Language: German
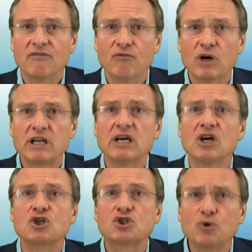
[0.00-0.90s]
wurde
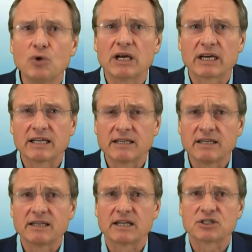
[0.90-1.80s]

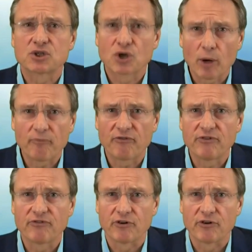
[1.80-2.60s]
Schülerinnen das Köpfen